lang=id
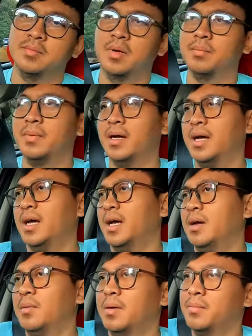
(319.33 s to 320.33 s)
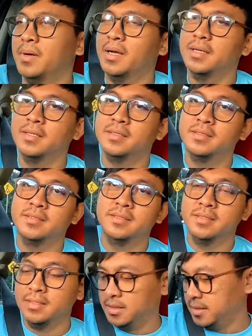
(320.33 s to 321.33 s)
bapak bapak
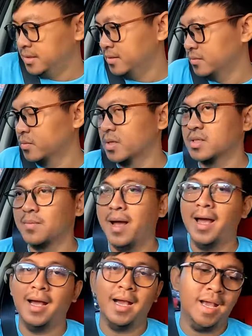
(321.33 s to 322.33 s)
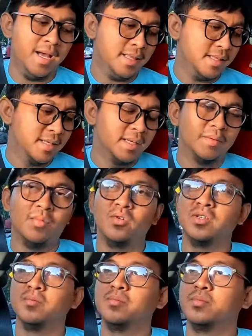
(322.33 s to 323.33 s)
udah semangat ini
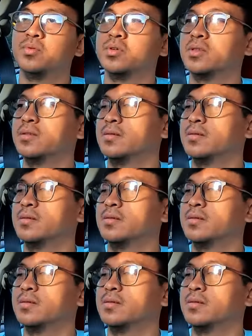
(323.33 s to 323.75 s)
mau jemput